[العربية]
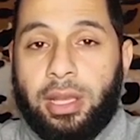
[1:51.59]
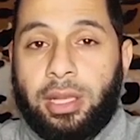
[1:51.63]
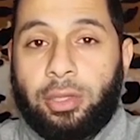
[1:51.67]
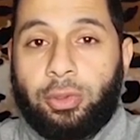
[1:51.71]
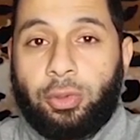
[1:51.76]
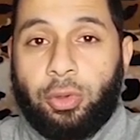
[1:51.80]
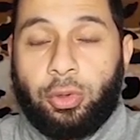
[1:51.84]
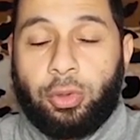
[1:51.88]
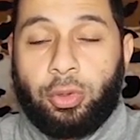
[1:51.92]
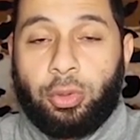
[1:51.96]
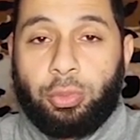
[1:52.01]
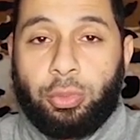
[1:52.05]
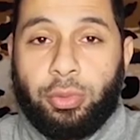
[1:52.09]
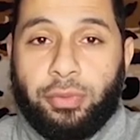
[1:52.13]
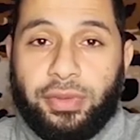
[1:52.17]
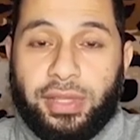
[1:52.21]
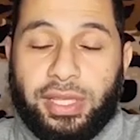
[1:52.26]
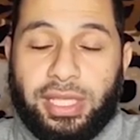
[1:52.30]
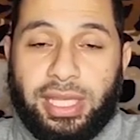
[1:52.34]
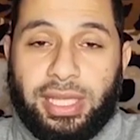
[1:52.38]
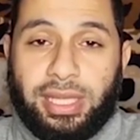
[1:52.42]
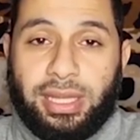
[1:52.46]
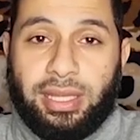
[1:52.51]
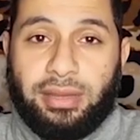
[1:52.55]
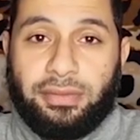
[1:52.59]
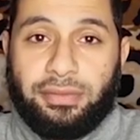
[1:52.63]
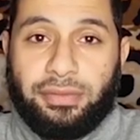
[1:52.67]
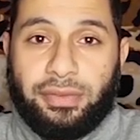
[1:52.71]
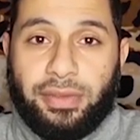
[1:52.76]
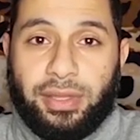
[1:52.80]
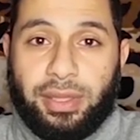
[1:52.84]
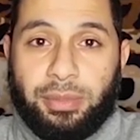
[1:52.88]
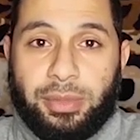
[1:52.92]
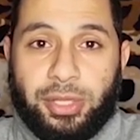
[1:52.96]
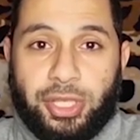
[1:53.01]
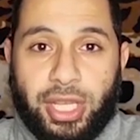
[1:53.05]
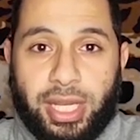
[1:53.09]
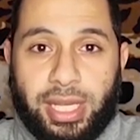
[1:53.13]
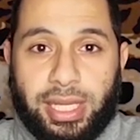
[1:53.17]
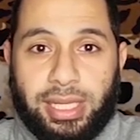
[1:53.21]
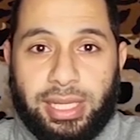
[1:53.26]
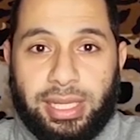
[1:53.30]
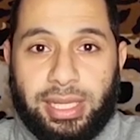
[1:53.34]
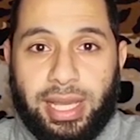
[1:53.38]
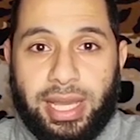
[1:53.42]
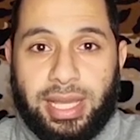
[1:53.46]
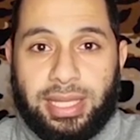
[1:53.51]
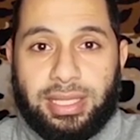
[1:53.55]
الكركم مفيد جدا في
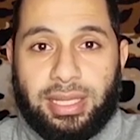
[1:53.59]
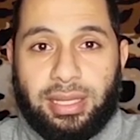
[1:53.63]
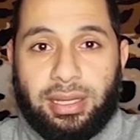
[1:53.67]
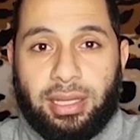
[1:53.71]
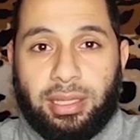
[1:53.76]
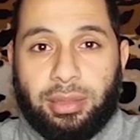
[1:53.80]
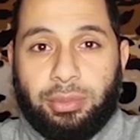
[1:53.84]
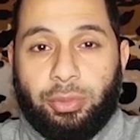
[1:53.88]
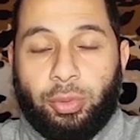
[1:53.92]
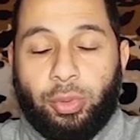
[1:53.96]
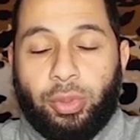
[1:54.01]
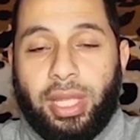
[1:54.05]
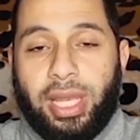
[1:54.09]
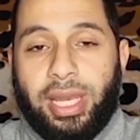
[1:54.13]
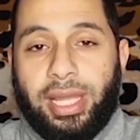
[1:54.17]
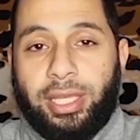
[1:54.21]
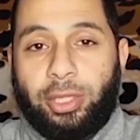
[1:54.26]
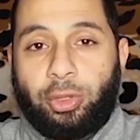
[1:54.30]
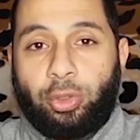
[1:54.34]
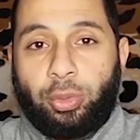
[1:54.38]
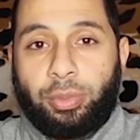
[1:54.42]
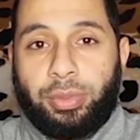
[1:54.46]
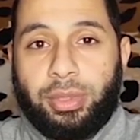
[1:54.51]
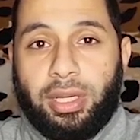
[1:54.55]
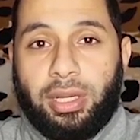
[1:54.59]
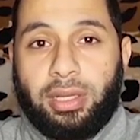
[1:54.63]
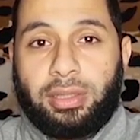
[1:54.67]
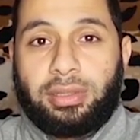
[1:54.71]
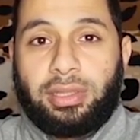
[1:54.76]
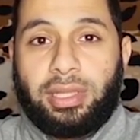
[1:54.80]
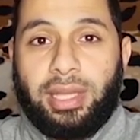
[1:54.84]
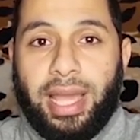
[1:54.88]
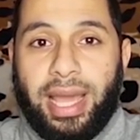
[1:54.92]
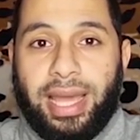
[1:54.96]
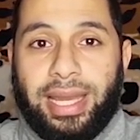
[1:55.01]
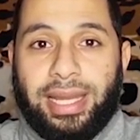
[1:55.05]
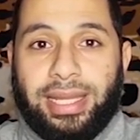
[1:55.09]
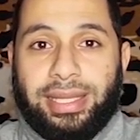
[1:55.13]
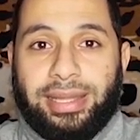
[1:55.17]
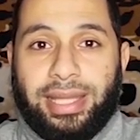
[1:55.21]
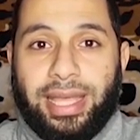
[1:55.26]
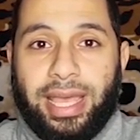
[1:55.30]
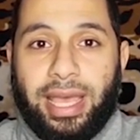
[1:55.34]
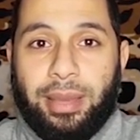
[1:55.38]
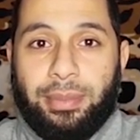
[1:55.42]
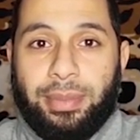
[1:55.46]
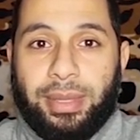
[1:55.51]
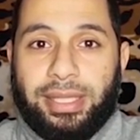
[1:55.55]
مشاكل الجهاز الهضمي وده لانه بيقضي على
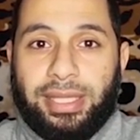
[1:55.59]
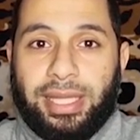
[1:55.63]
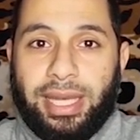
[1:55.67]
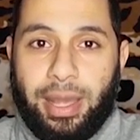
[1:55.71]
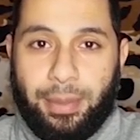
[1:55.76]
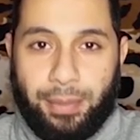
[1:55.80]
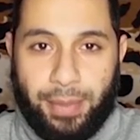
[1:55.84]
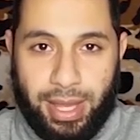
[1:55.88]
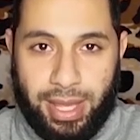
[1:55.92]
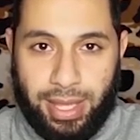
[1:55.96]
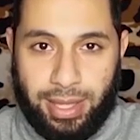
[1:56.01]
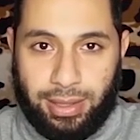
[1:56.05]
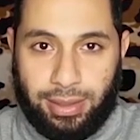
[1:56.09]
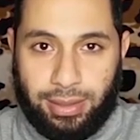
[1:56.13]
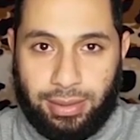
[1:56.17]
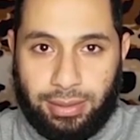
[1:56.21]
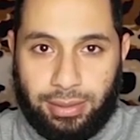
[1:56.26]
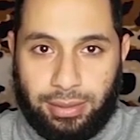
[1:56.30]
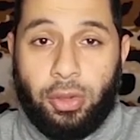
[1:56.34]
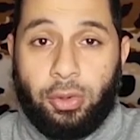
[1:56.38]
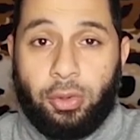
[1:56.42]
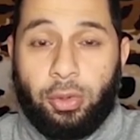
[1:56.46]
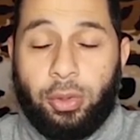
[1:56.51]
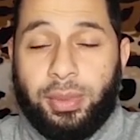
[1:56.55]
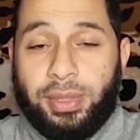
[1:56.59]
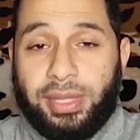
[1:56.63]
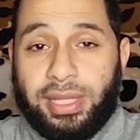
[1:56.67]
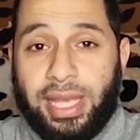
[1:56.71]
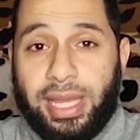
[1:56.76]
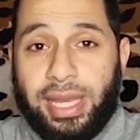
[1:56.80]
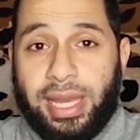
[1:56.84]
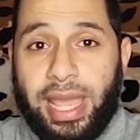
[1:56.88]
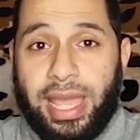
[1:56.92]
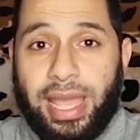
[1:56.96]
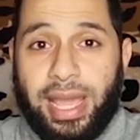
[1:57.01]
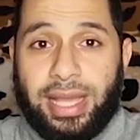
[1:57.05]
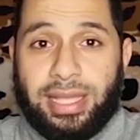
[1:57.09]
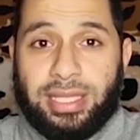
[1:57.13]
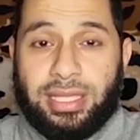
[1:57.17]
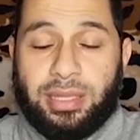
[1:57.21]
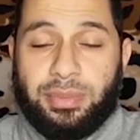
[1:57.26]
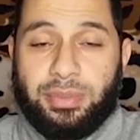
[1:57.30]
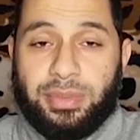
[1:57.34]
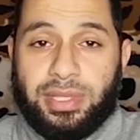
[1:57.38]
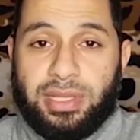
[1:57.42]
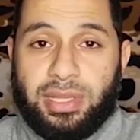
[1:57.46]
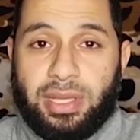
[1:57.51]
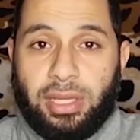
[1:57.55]
التهابات الامعاء وبالتالي
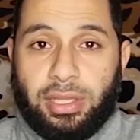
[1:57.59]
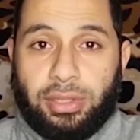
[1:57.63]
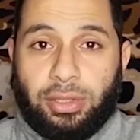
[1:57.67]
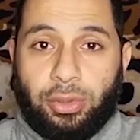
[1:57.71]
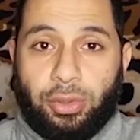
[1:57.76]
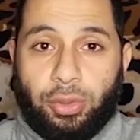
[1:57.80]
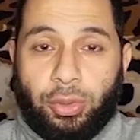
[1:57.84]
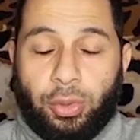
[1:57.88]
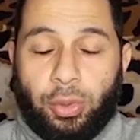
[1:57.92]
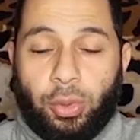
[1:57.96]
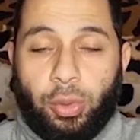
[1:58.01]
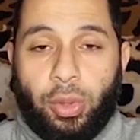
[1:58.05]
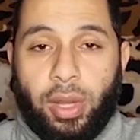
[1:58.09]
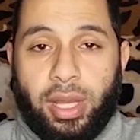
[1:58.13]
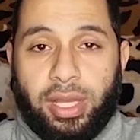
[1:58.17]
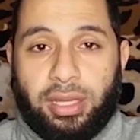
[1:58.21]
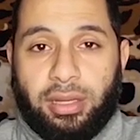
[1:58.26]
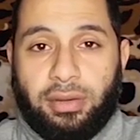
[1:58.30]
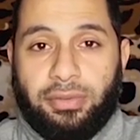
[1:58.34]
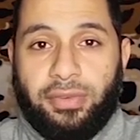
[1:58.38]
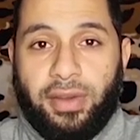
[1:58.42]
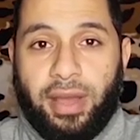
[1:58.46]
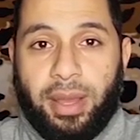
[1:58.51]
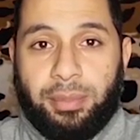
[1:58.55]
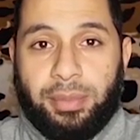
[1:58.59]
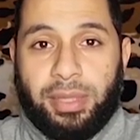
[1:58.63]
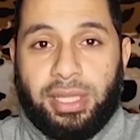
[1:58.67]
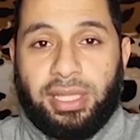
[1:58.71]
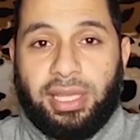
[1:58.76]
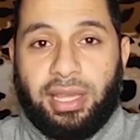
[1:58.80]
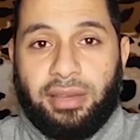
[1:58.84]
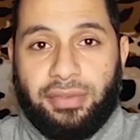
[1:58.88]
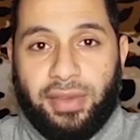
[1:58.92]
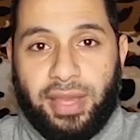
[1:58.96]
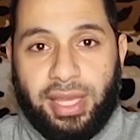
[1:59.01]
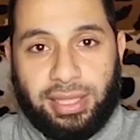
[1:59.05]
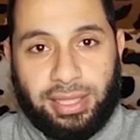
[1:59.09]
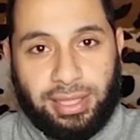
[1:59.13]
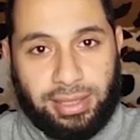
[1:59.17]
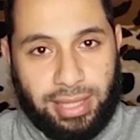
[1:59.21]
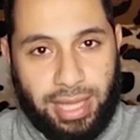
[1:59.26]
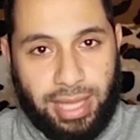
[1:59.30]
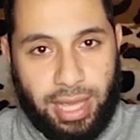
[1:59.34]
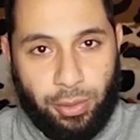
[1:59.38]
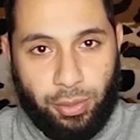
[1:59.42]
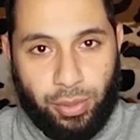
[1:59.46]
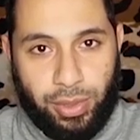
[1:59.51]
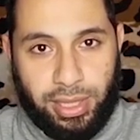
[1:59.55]
هيحسن من صحه الطيور وهيرفع من كفاءه
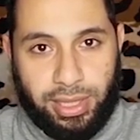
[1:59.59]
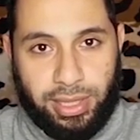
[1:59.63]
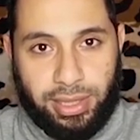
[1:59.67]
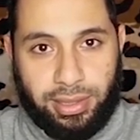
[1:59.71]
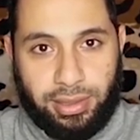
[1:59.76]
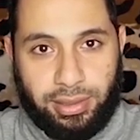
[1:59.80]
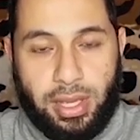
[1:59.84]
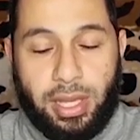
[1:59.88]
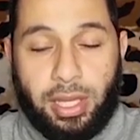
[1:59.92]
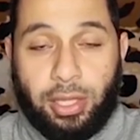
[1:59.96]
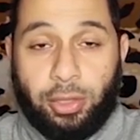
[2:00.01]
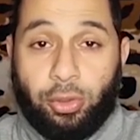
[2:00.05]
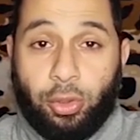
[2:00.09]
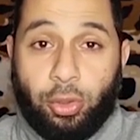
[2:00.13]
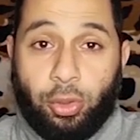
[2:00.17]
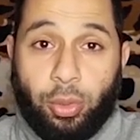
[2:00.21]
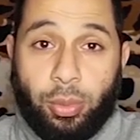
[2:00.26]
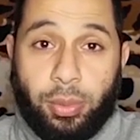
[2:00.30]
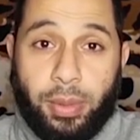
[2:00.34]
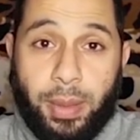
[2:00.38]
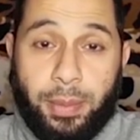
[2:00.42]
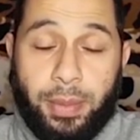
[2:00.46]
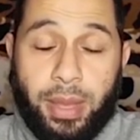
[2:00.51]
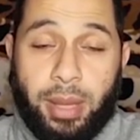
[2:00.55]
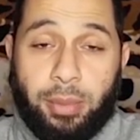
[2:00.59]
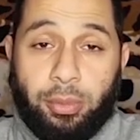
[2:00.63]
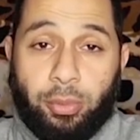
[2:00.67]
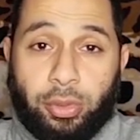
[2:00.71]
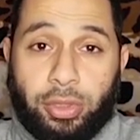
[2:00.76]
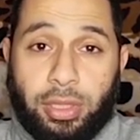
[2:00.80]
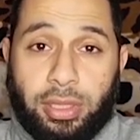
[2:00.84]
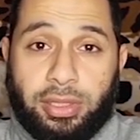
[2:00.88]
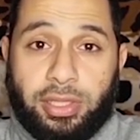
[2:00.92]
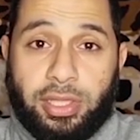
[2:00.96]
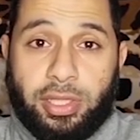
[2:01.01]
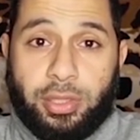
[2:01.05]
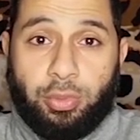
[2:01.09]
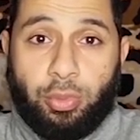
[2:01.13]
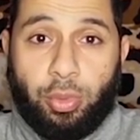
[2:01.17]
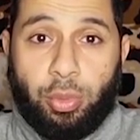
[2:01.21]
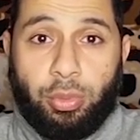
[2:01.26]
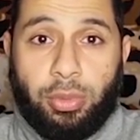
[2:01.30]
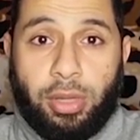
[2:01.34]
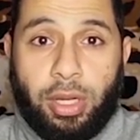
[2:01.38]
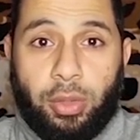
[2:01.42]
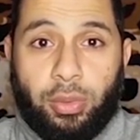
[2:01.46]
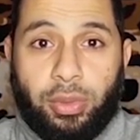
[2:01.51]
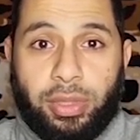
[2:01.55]
التحويل الكركم كمان مضاد
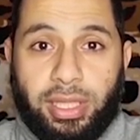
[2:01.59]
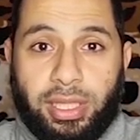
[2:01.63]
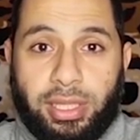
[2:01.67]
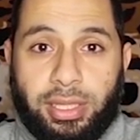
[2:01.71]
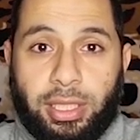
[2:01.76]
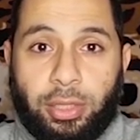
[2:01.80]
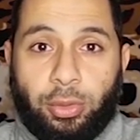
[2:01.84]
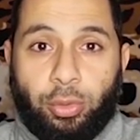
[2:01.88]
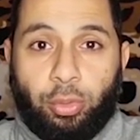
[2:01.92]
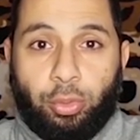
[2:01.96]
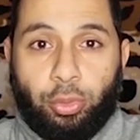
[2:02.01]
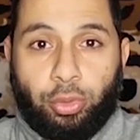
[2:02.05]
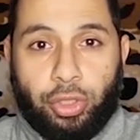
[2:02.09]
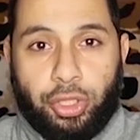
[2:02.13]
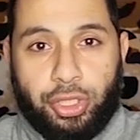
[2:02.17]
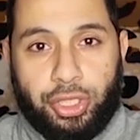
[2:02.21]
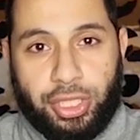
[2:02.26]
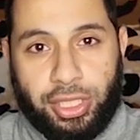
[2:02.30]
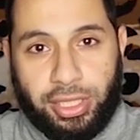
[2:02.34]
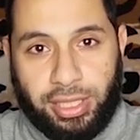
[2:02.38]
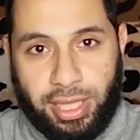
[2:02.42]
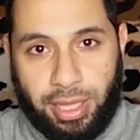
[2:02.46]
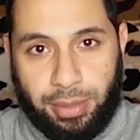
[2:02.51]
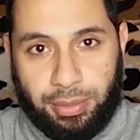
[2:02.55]
سموم قوي جدا ومنشط